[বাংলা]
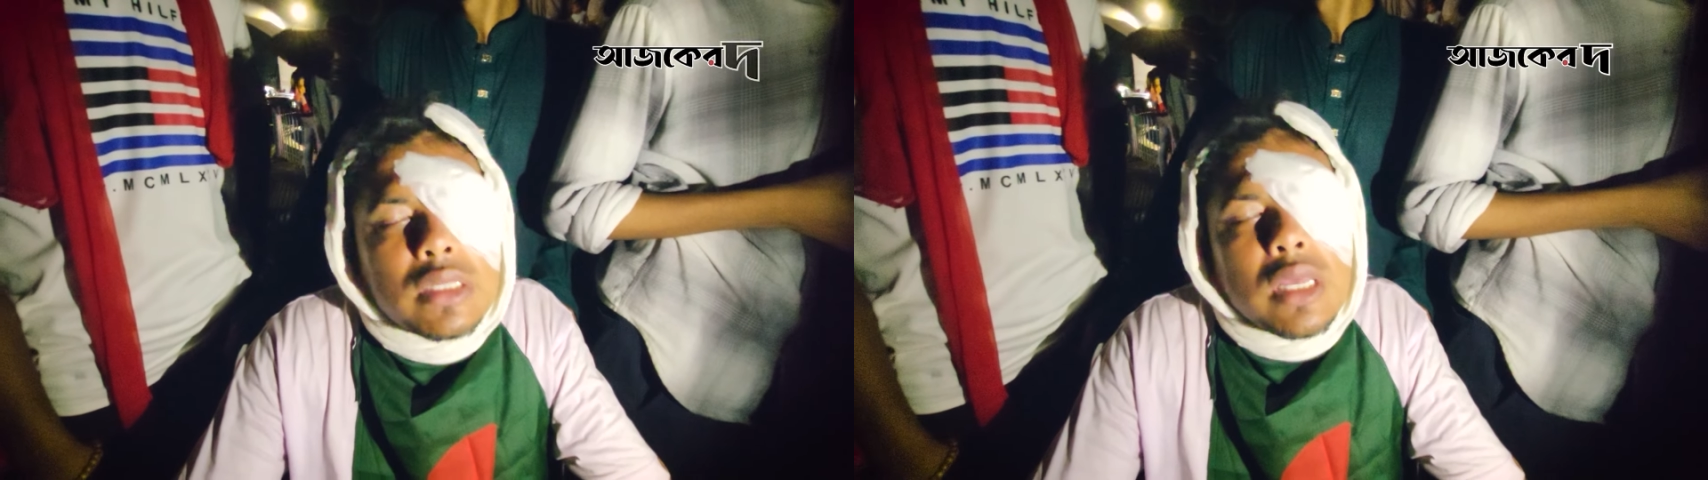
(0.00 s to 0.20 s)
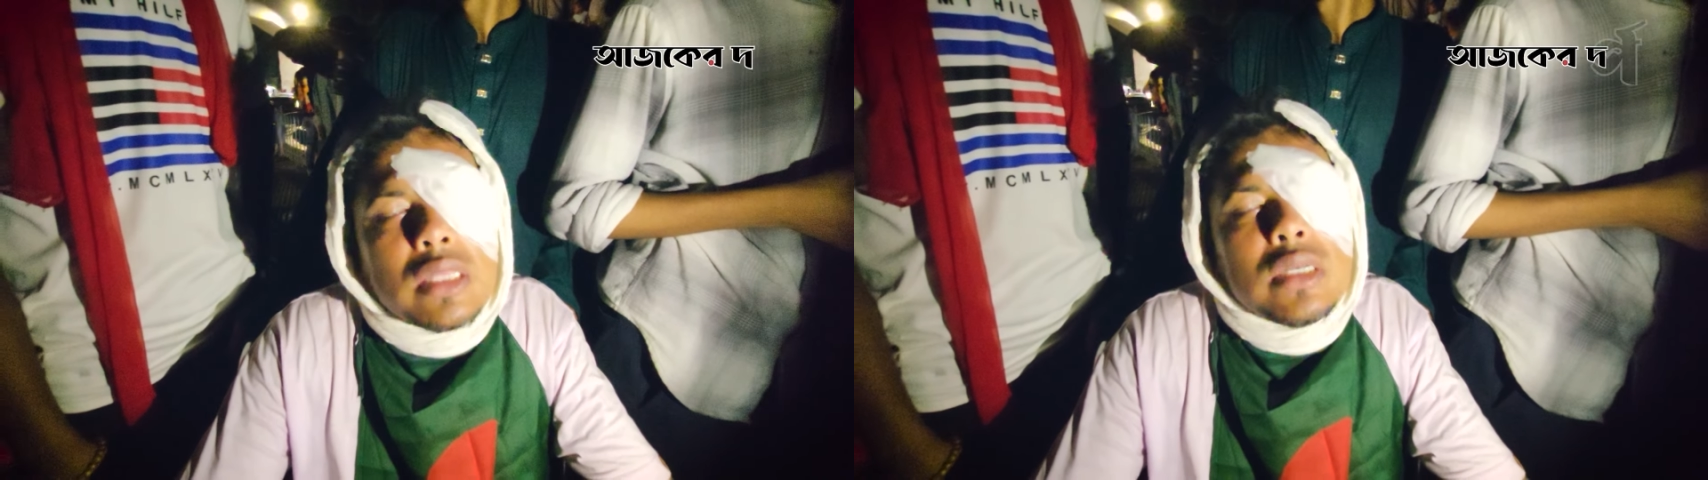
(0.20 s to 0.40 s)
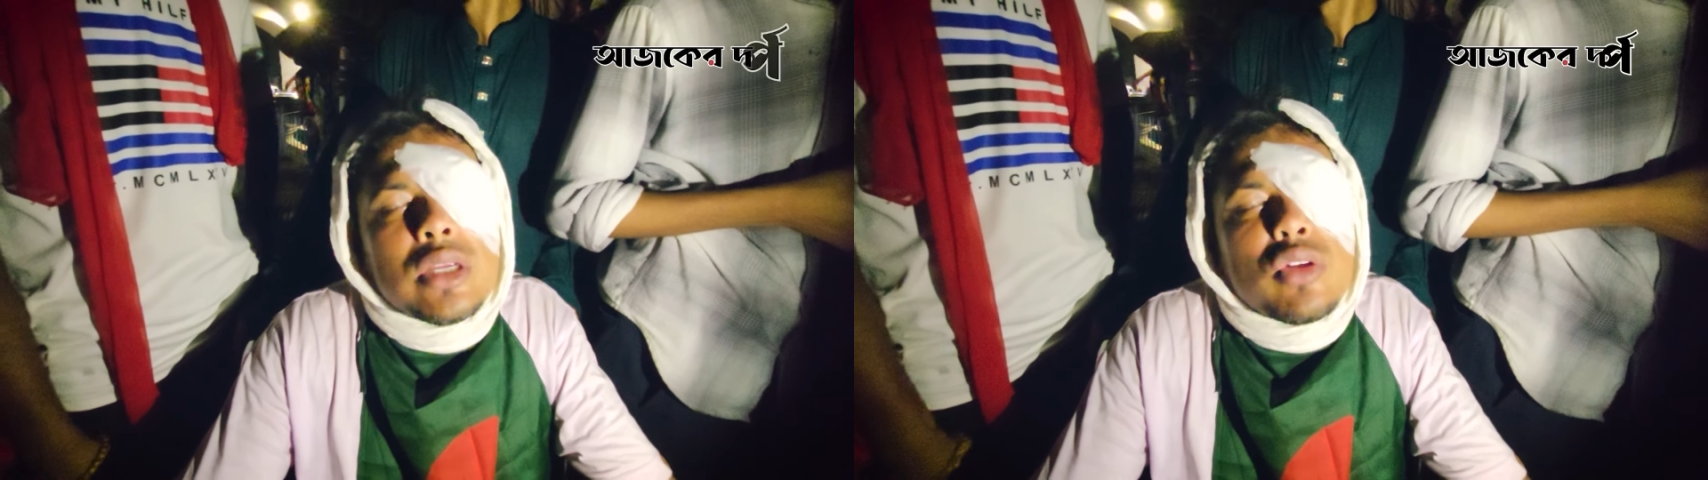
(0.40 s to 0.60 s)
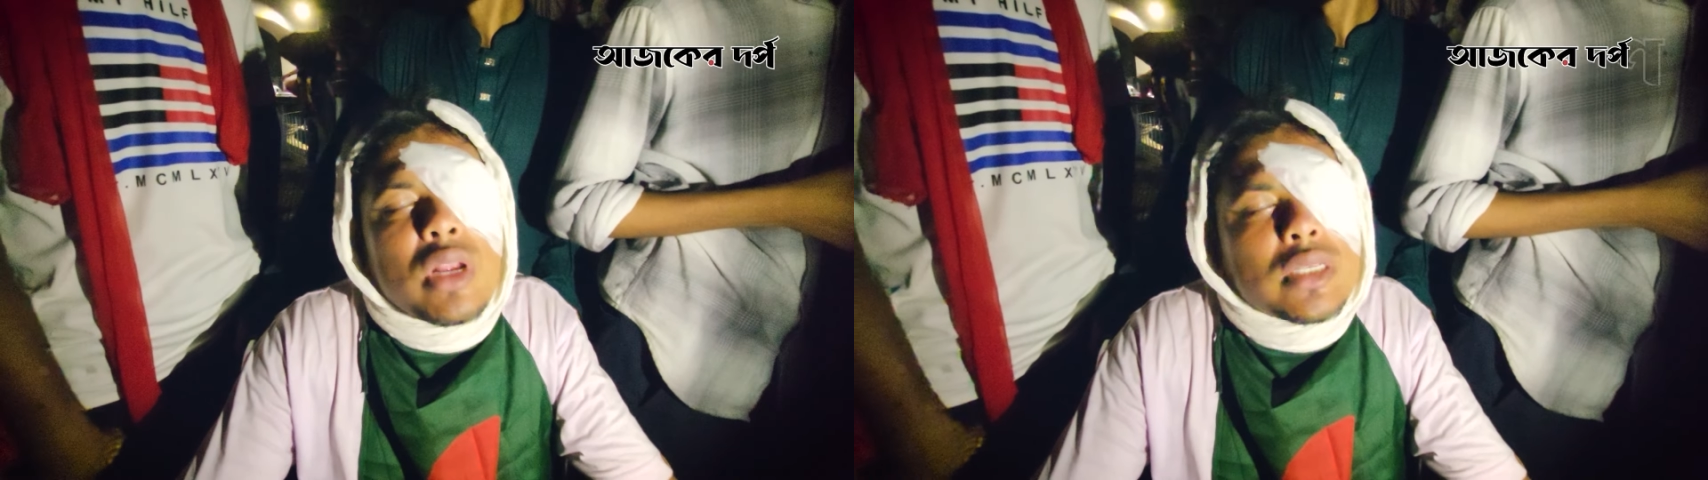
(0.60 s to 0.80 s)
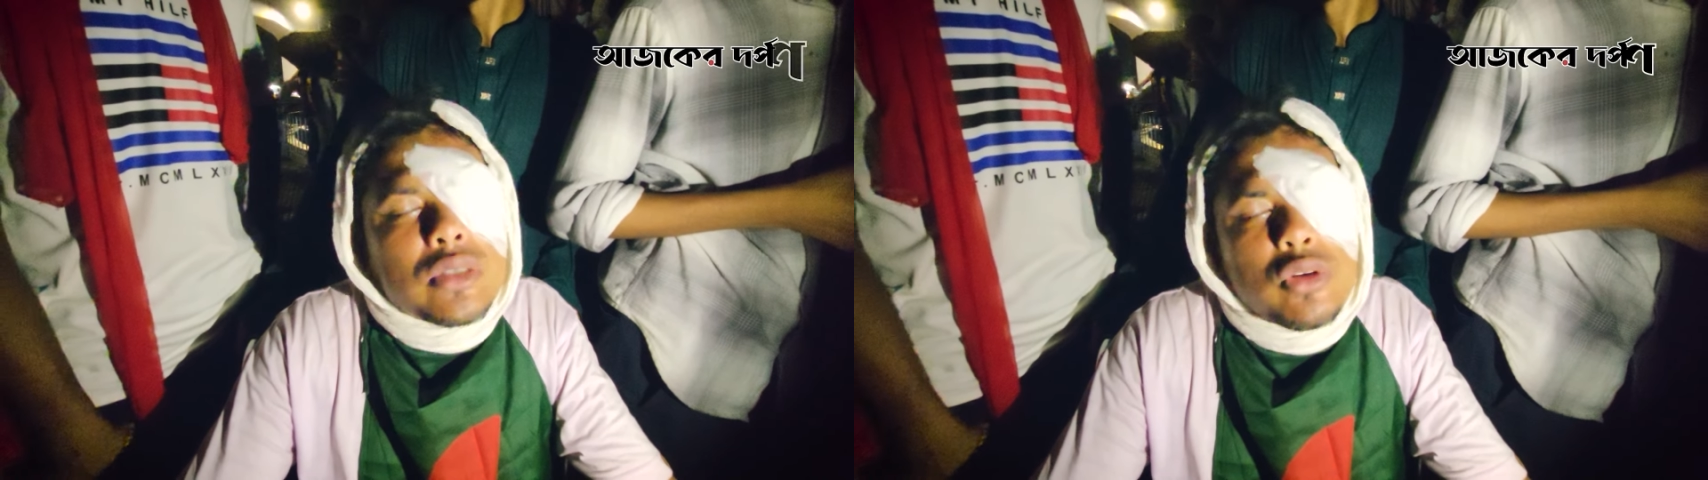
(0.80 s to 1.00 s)
তাদের যেন
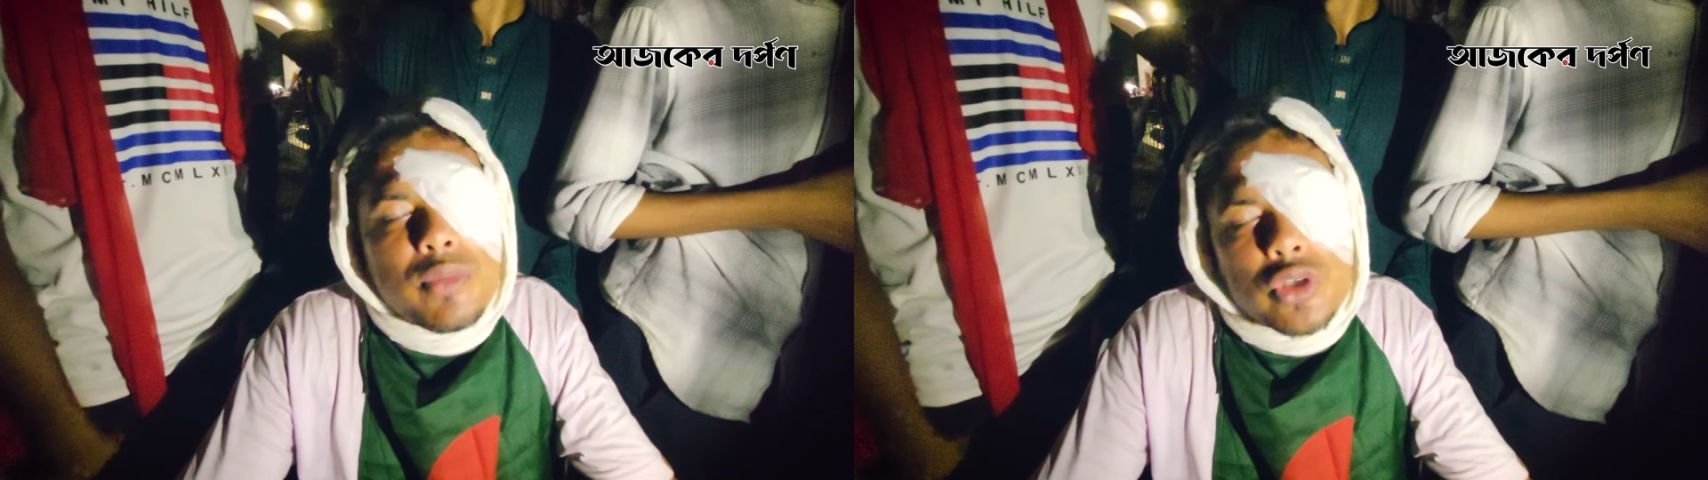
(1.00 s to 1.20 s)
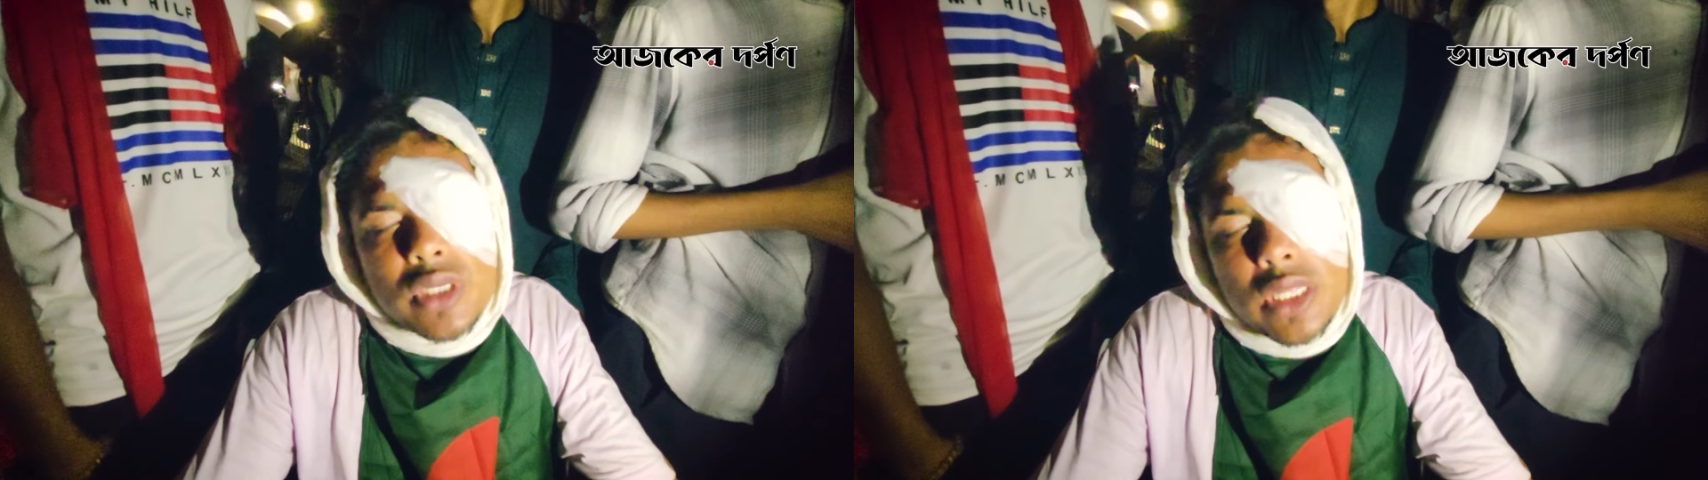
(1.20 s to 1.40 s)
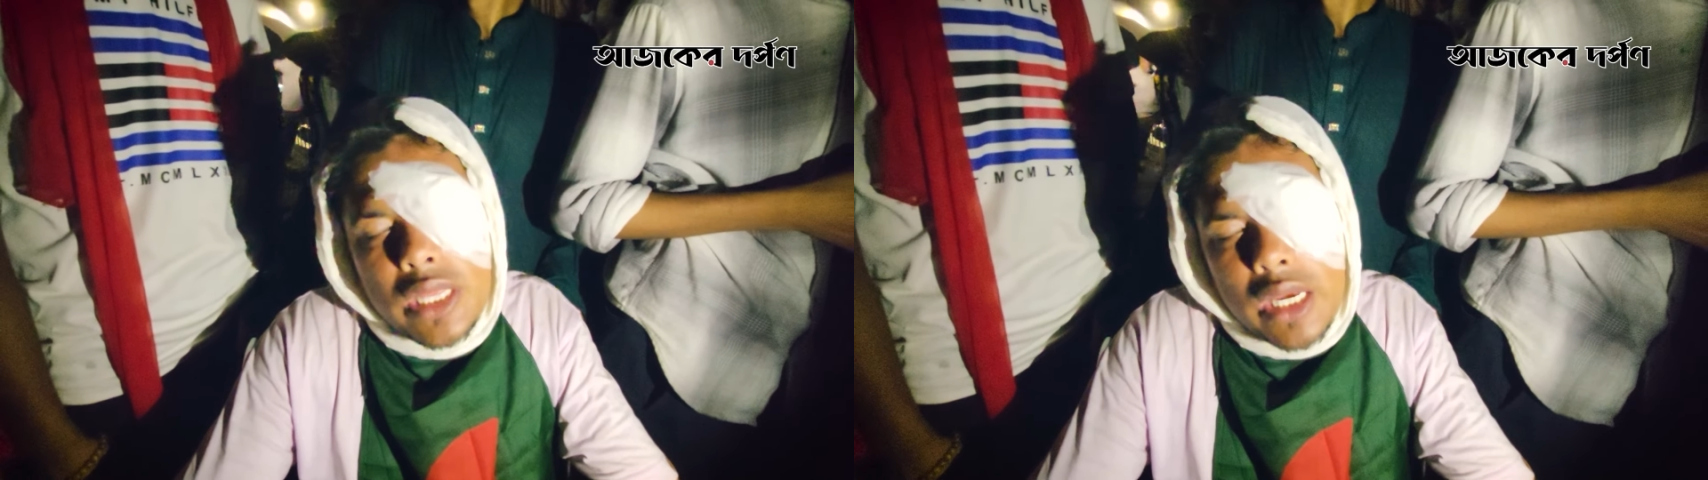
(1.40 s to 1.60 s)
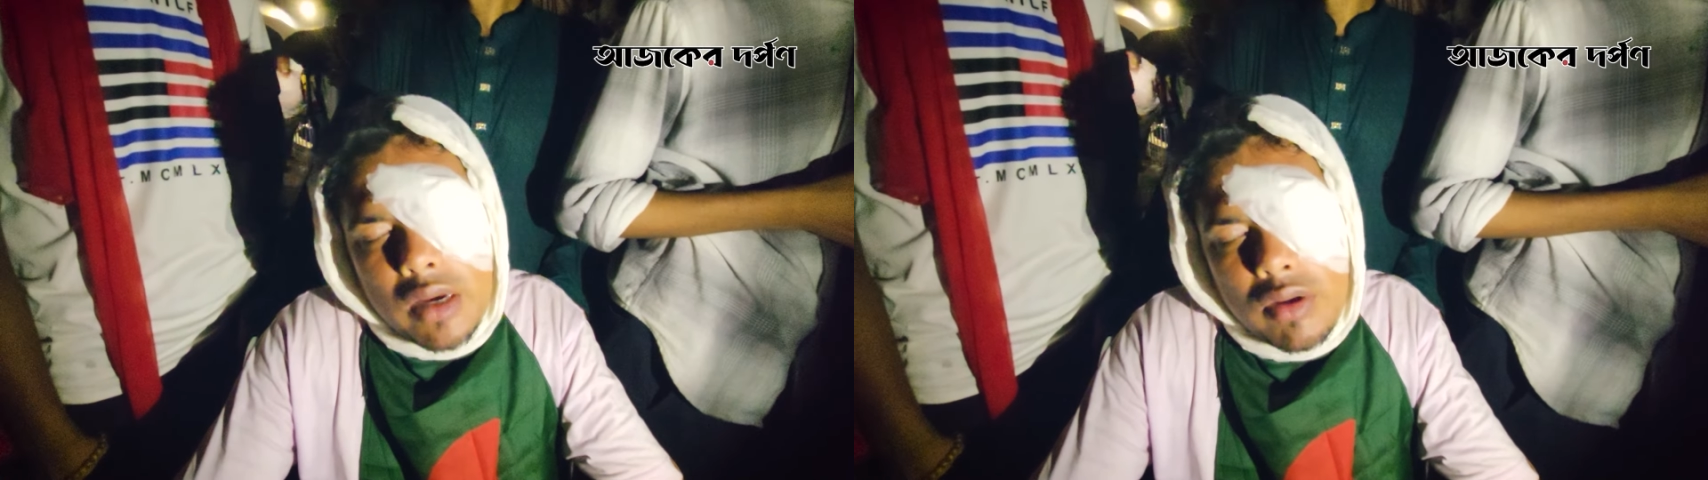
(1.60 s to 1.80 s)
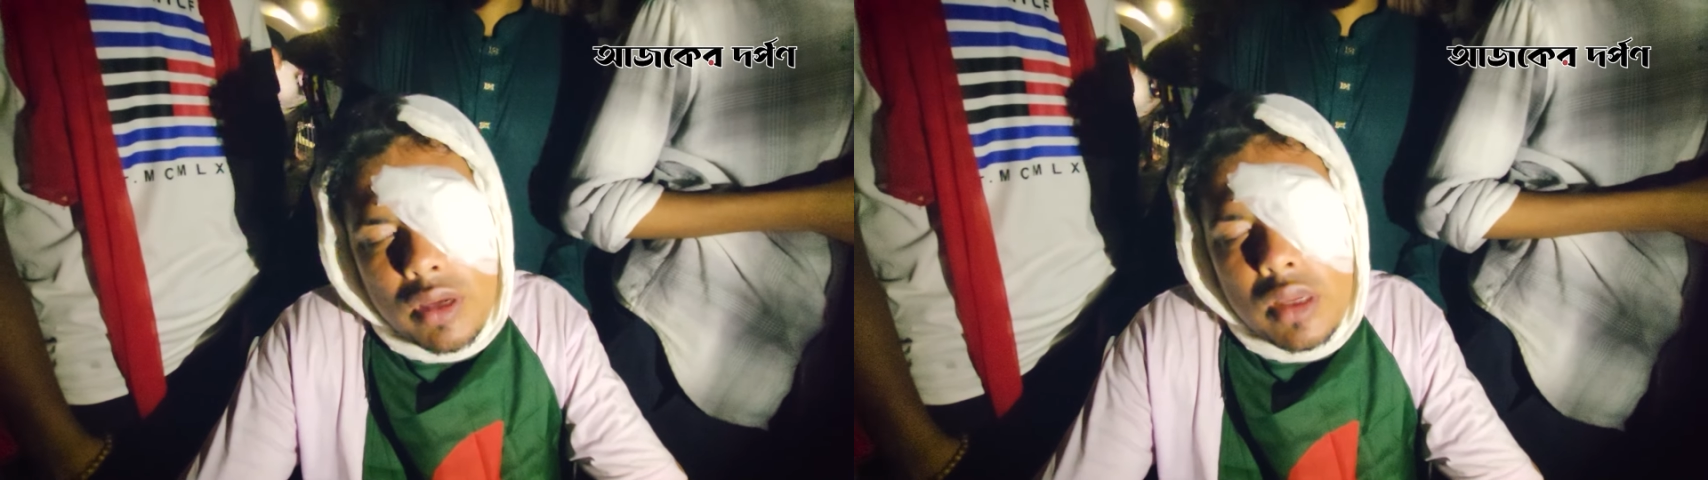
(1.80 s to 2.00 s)
রাষ্ট্রীয় মর্যাদা দেয়া
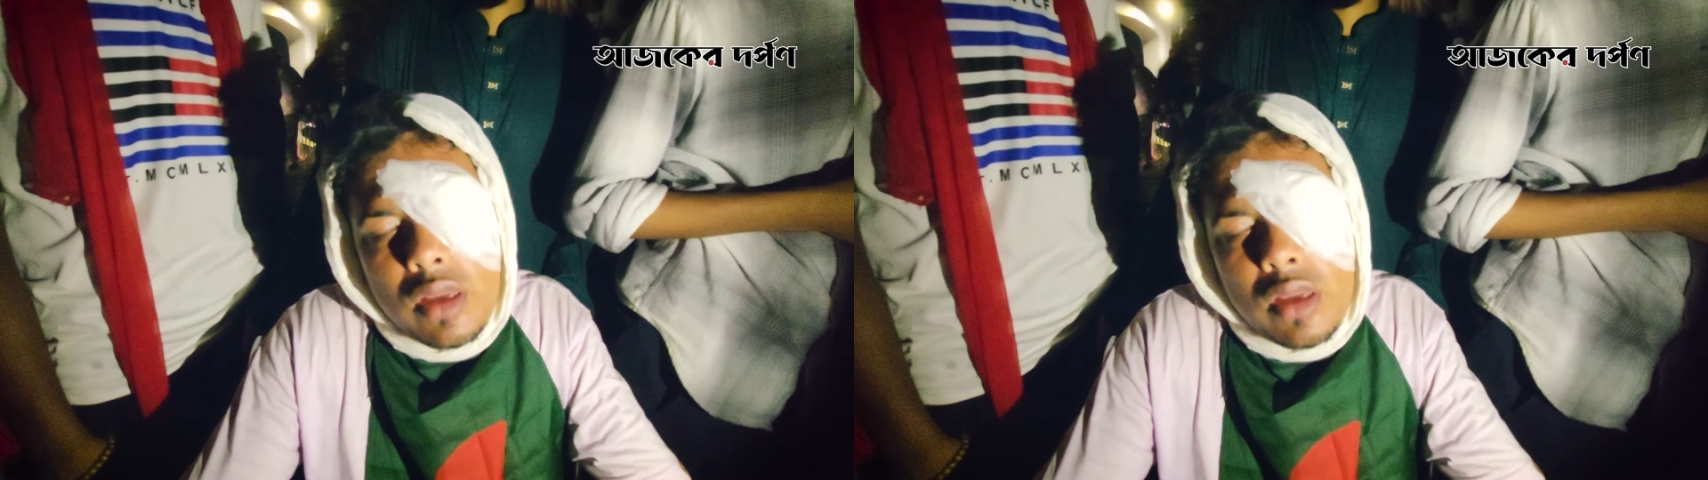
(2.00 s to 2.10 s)
হয়